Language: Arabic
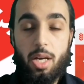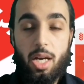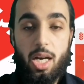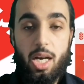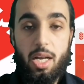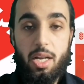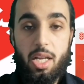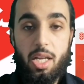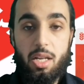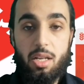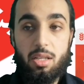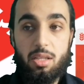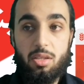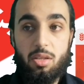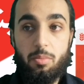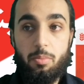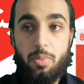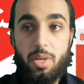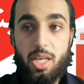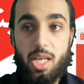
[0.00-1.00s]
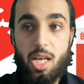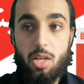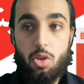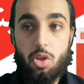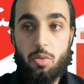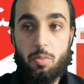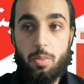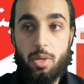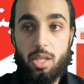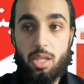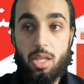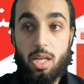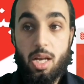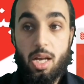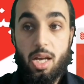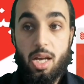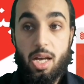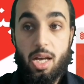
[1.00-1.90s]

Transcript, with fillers: تقارير طبية تثبت